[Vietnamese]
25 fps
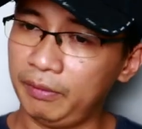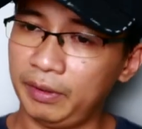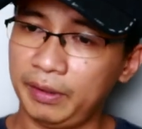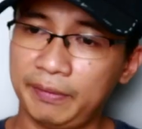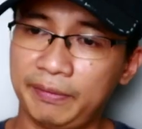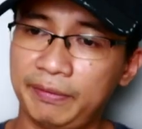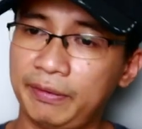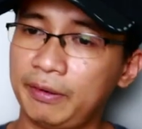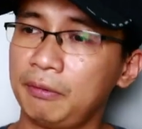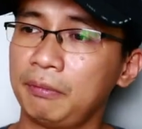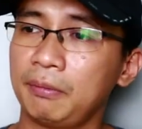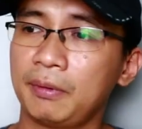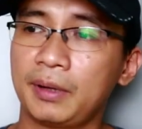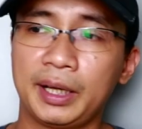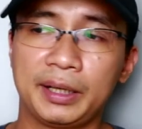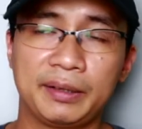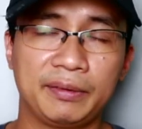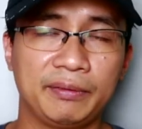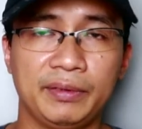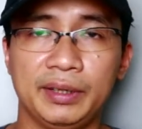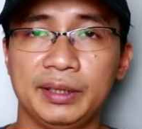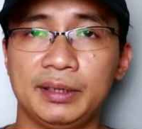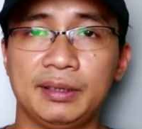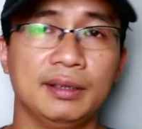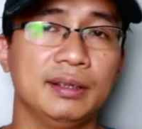về phong cách
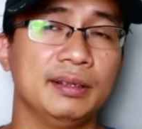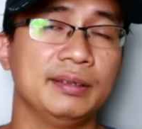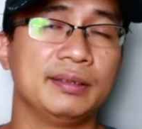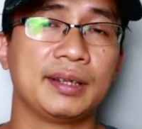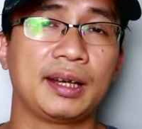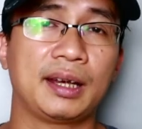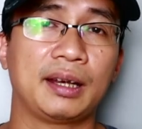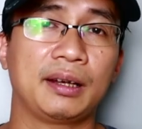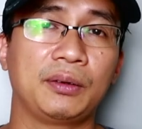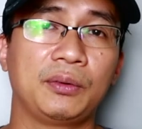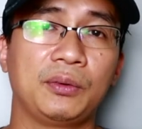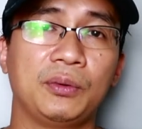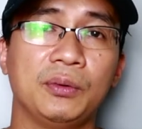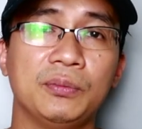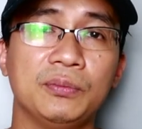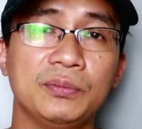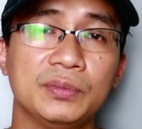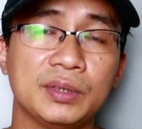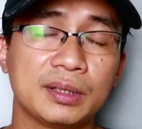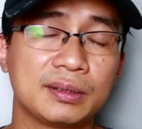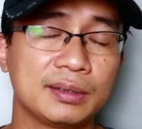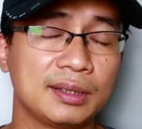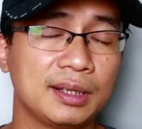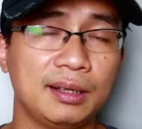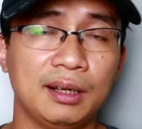về thời trang
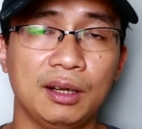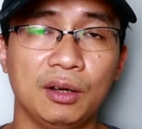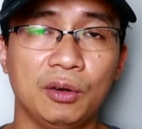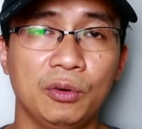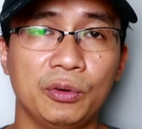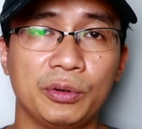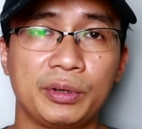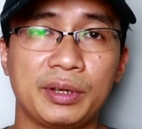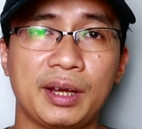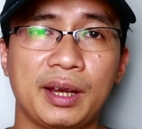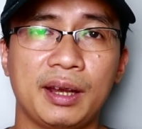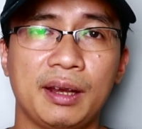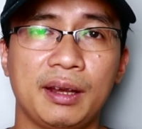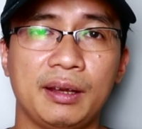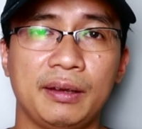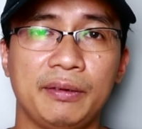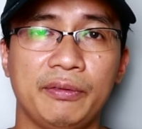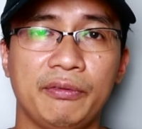cũng rất rất là ok